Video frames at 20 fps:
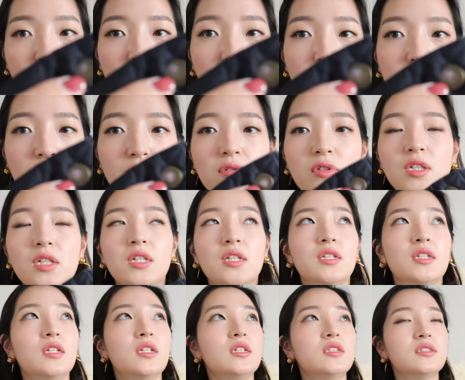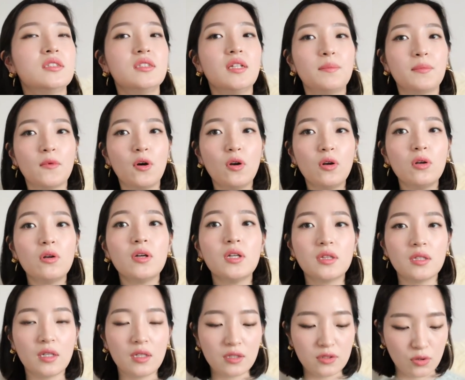그리고 이 스냅
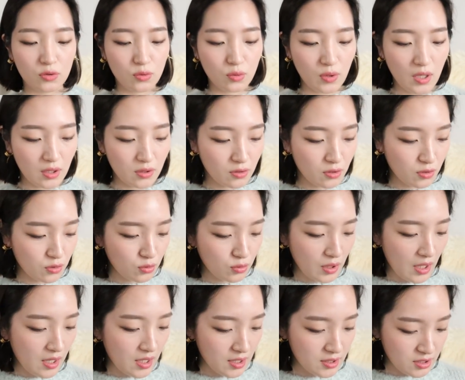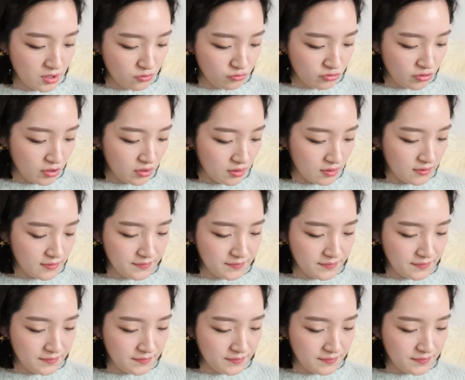컬러에 따라서도 가격이 또 달라지고요.